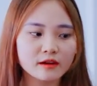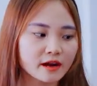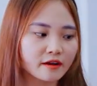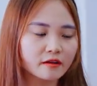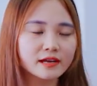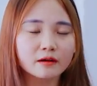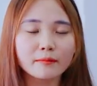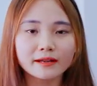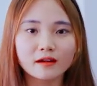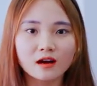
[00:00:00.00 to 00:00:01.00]
Vậy là nó nhấn
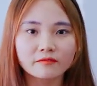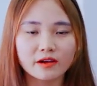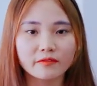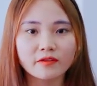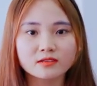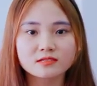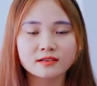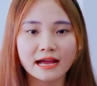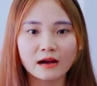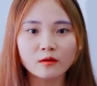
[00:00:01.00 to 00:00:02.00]
mạnh hơn về cái phần
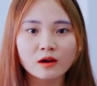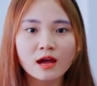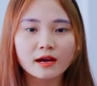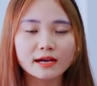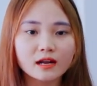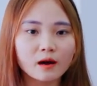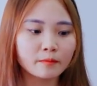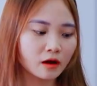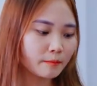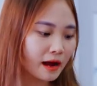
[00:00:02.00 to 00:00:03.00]
sườn áo kết hợp
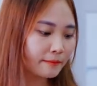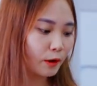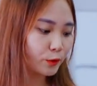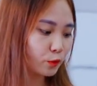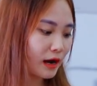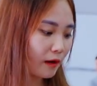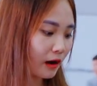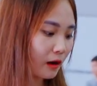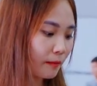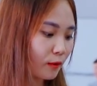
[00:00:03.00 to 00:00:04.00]
ba màu chủ đạo
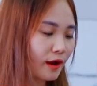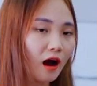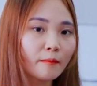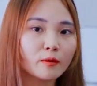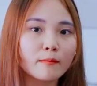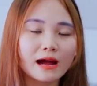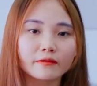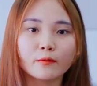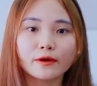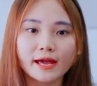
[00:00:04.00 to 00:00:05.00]
là màu đỏ, màu bạc
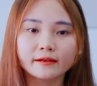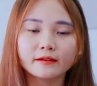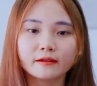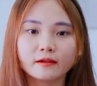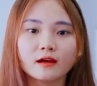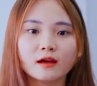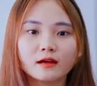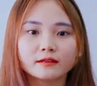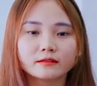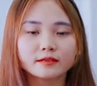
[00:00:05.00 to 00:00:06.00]
và màu đen.
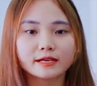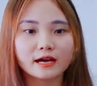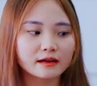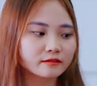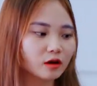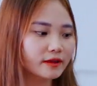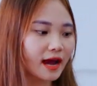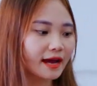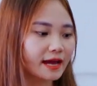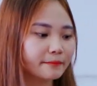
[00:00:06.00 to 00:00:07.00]
Thì Nhưng... Ờ, đối với
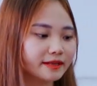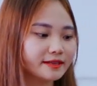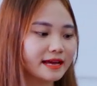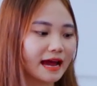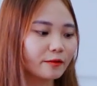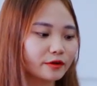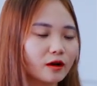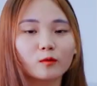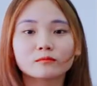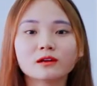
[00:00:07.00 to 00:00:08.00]
hai em này thì giá của
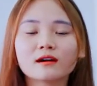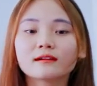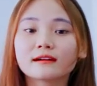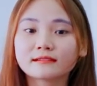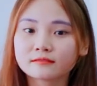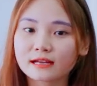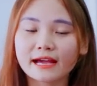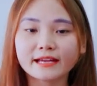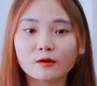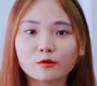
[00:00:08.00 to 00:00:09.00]
nó cũng ờ,
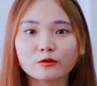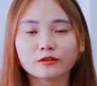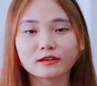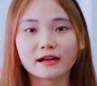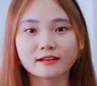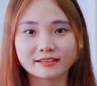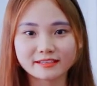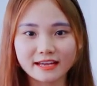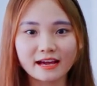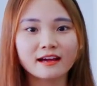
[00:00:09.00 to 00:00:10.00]
ngang nhau luôn. Ngang nhau luôn.
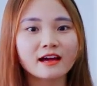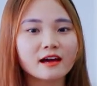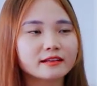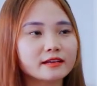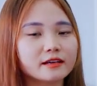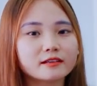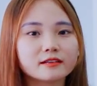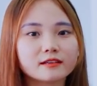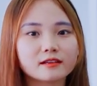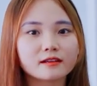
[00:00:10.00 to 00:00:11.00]
Dạ. Là giá thì... bao nhiêu
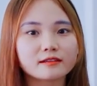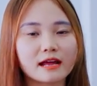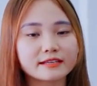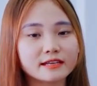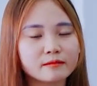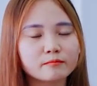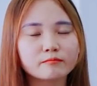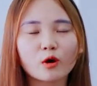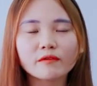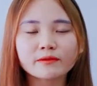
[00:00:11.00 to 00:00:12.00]
em? Dạ chị,
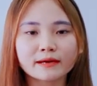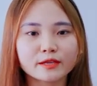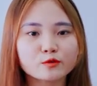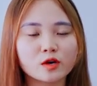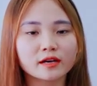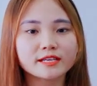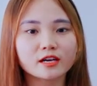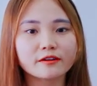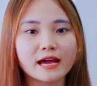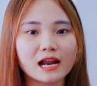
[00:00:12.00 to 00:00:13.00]
đối với phiên bản tiêu chuẩn thì chỉ
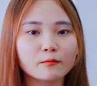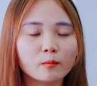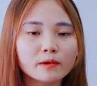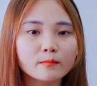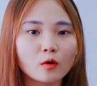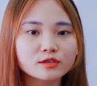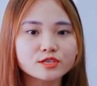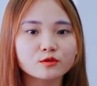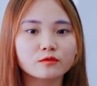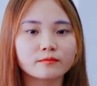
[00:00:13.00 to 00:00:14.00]
có giá là 44
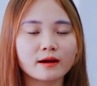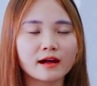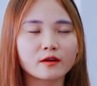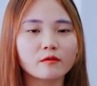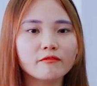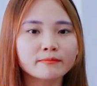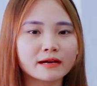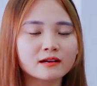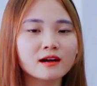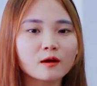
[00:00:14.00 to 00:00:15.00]
triệu và đối với phiên
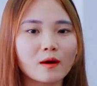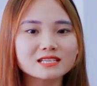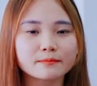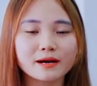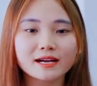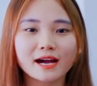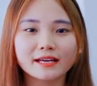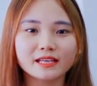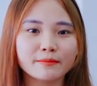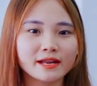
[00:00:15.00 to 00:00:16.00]
bản ờ, khóa sầm mắt
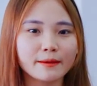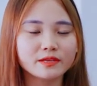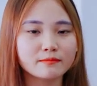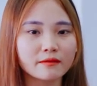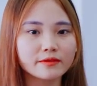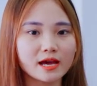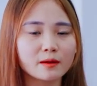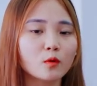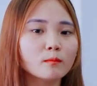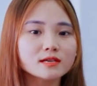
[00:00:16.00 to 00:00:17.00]
cây thì bên em chỉ bán với giá
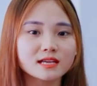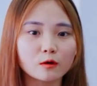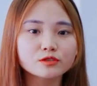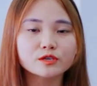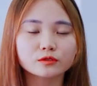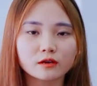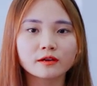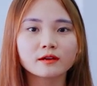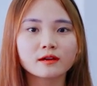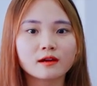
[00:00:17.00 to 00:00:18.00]
là 46 triệu thôi.
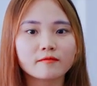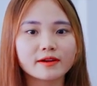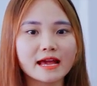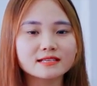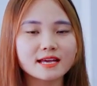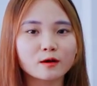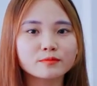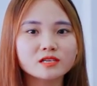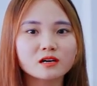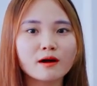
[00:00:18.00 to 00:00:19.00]
Và giá xe triệu.
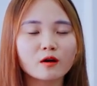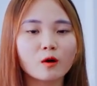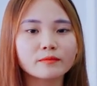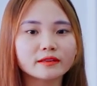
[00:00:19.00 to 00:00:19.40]
cũng chưa có bao gồm